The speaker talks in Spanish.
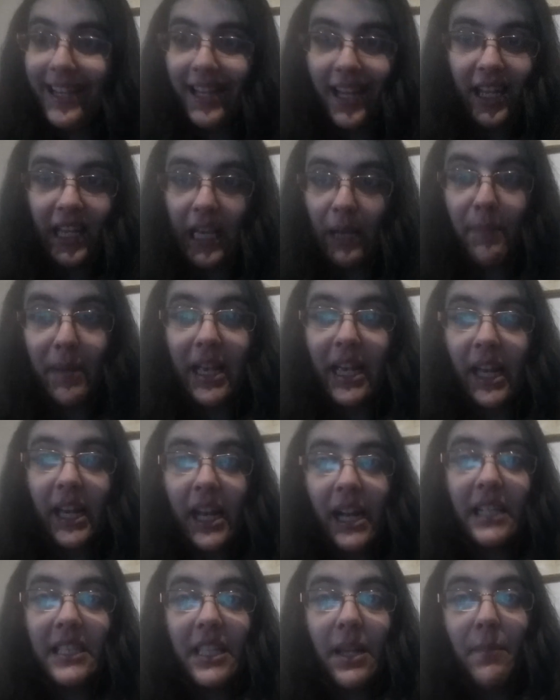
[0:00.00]
y que mi
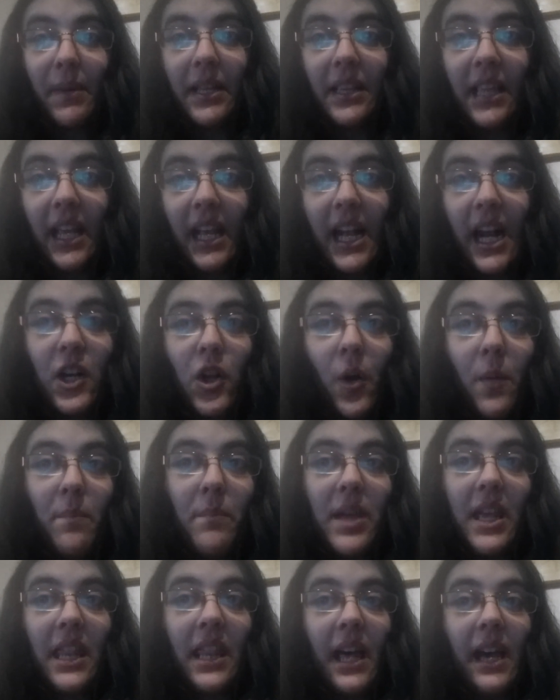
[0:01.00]
canal se mantenga con
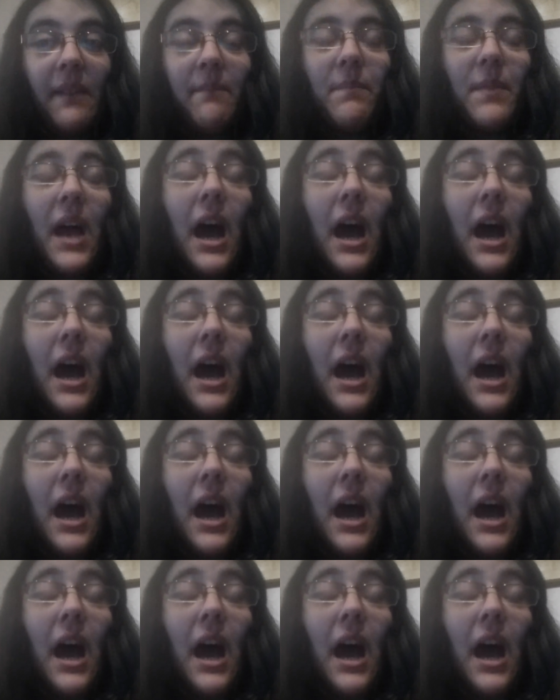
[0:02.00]
vida.